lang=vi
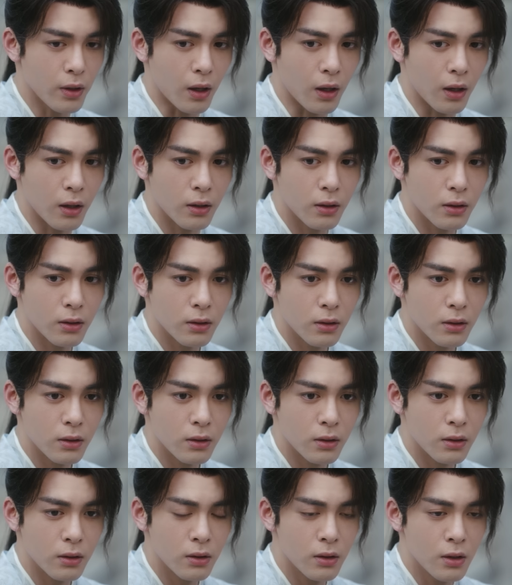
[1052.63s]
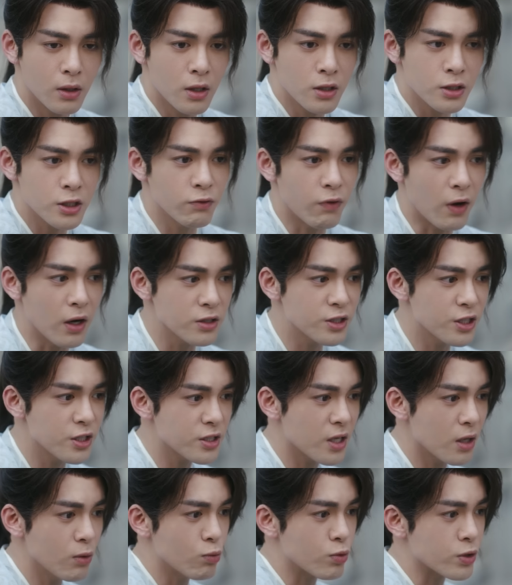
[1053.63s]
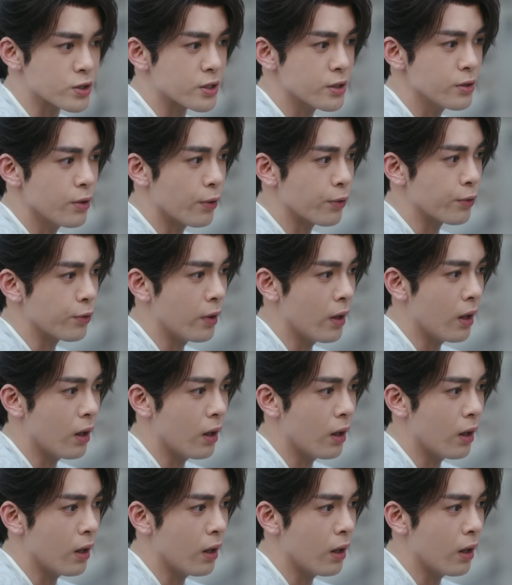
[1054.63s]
Đúng rồi, Dương Thanh Sơn đã hơn